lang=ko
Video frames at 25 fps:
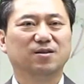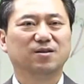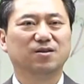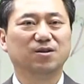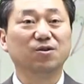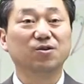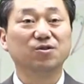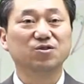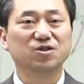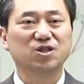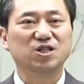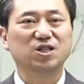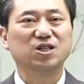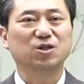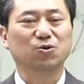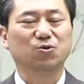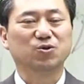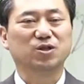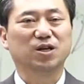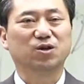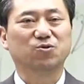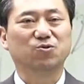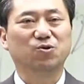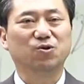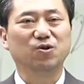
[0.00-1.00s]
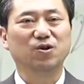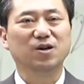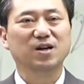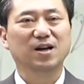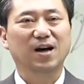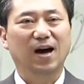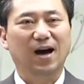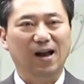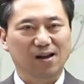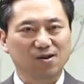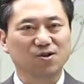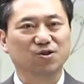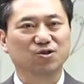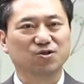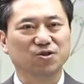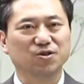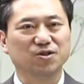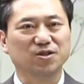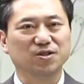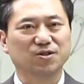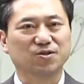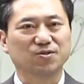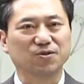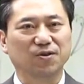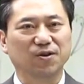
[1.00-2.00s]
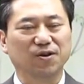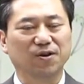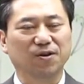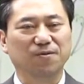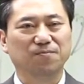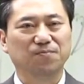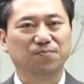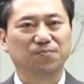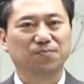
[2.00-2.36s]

그런 치료제로 알려져 있어요.